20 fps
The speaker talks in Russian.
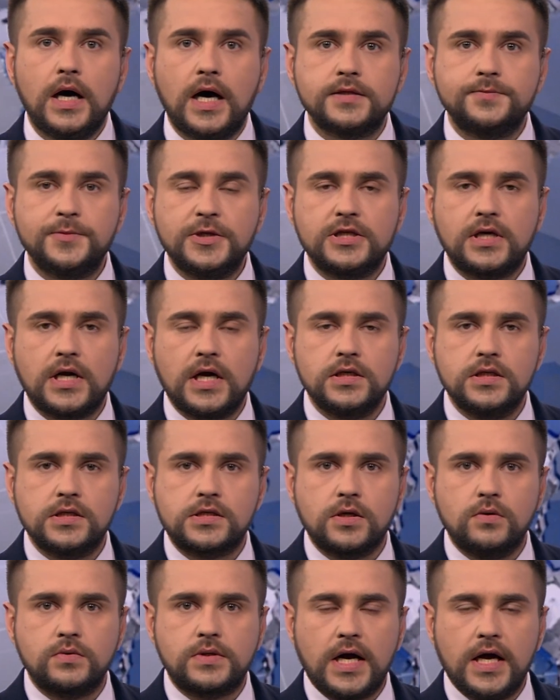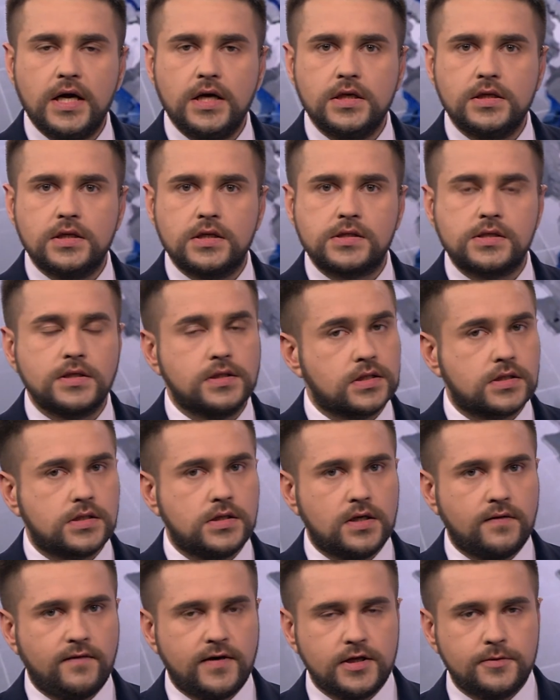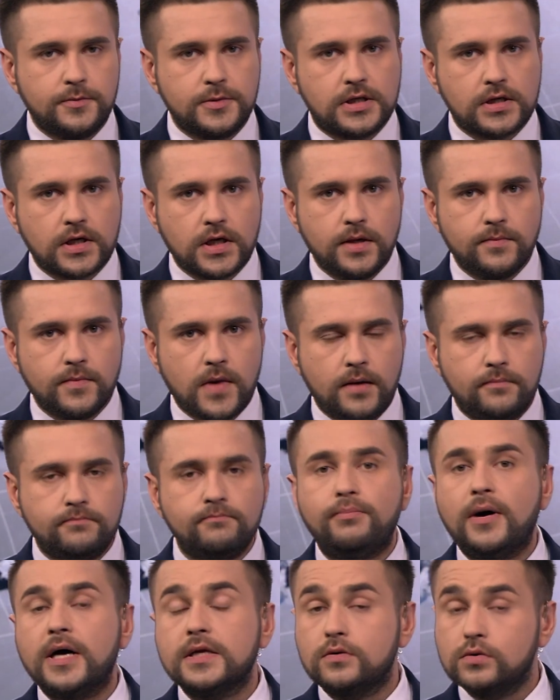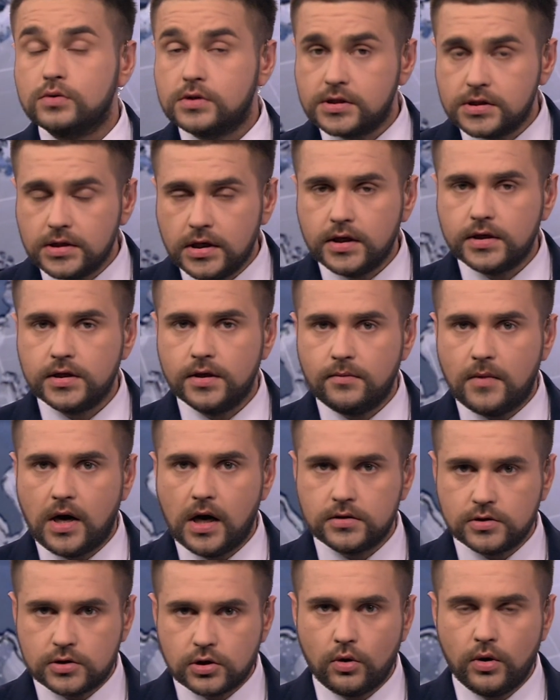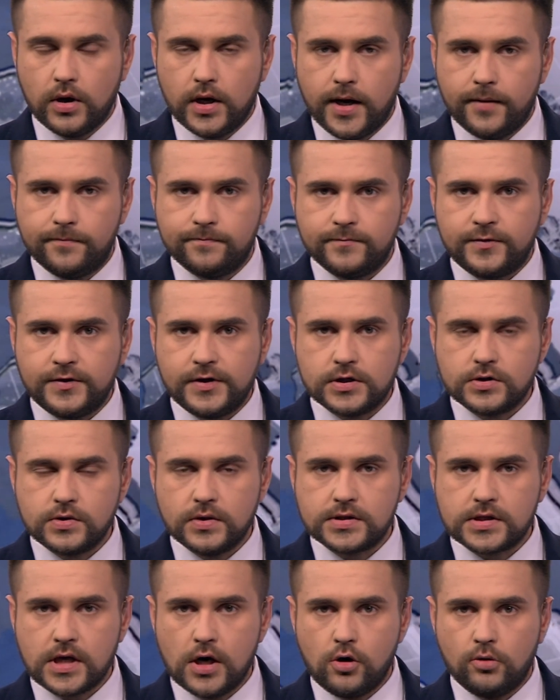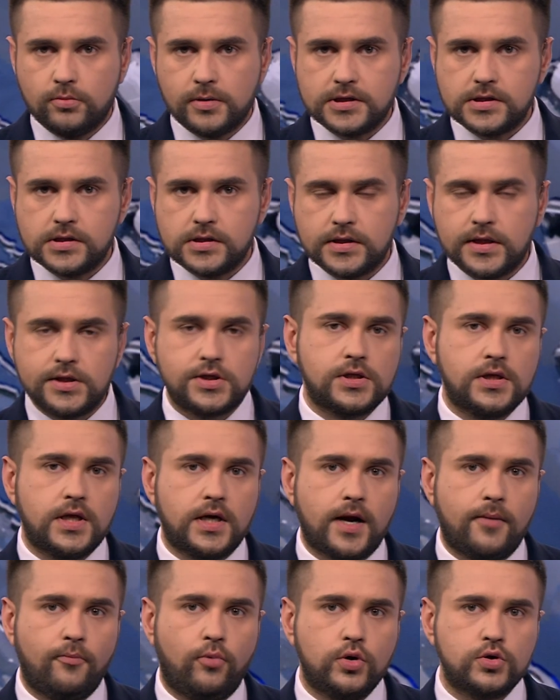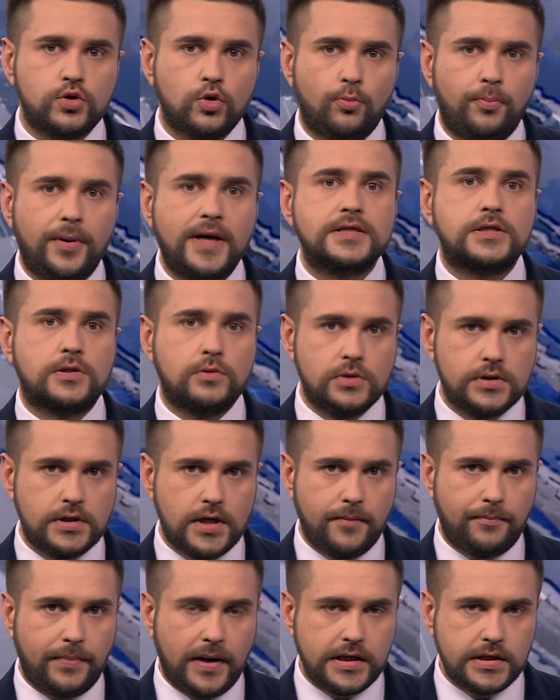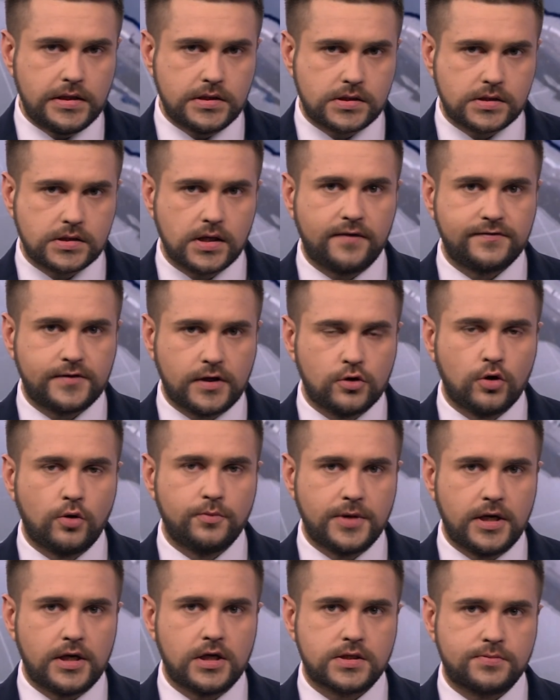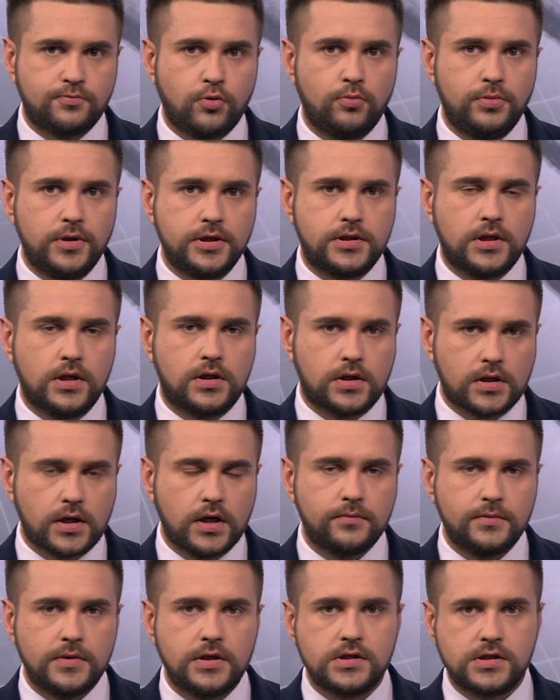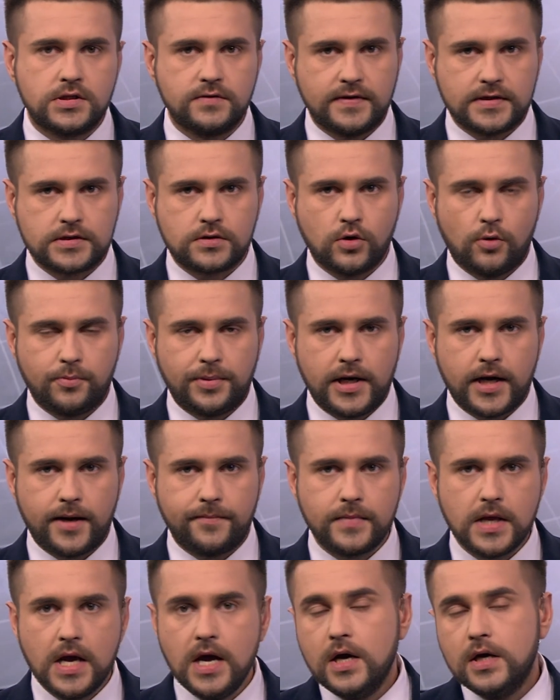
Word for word: Админ границы Украины с аннексированным Крымом под усиленным контролем. В Херсонской области начала работу патрульная полиция Автономной Республики Крым и Севастополя.